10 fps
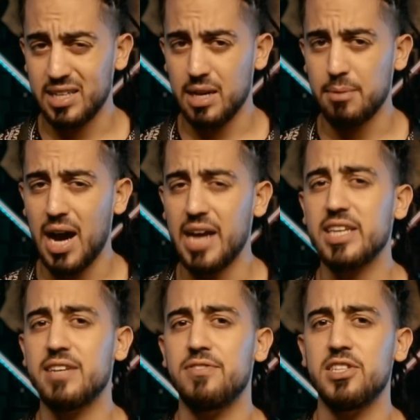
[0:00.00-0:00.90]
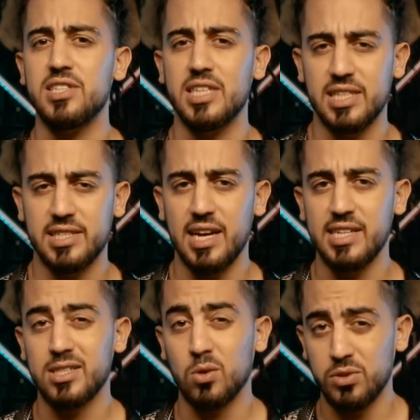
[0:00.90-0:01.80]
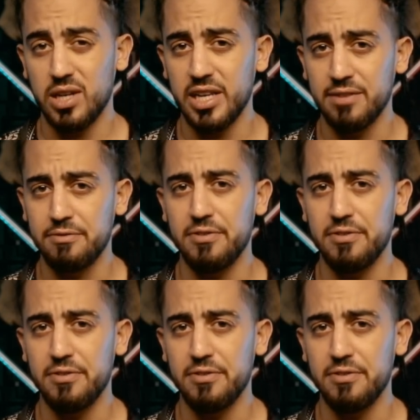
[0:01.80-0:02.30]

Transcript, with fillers: hat aber einige wichtige Details grundlegend